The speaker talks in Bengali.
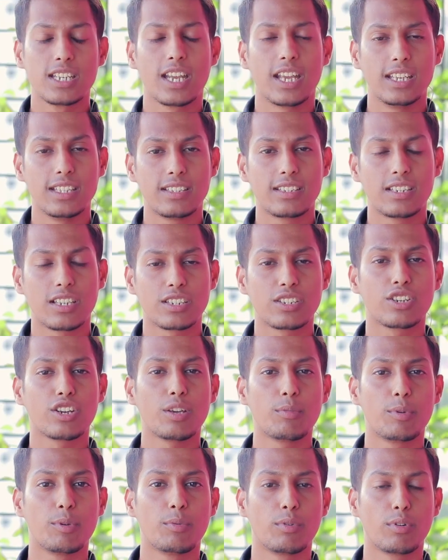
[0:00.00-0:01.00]
সেই
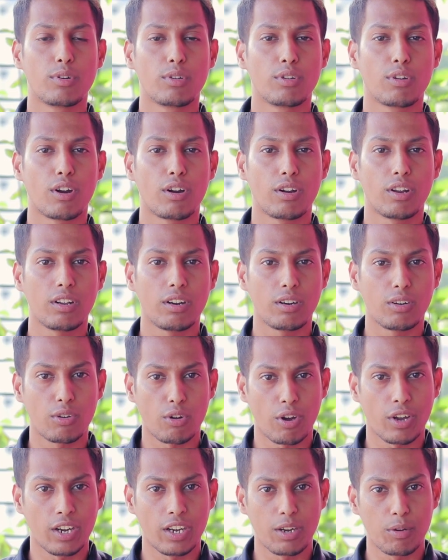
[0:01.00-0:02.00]
স্টেশনে বিভিন্ন ধরনের
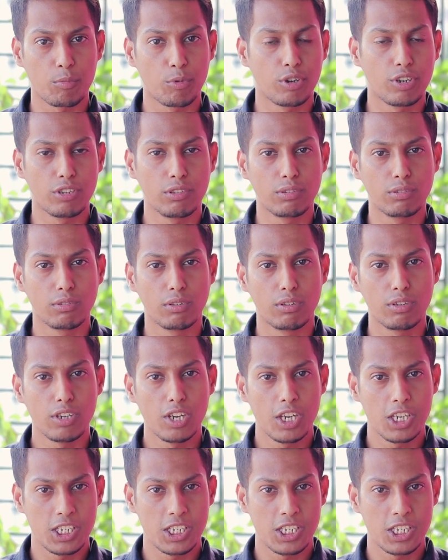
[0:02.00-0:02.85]
রকেটের মডিউলগুলো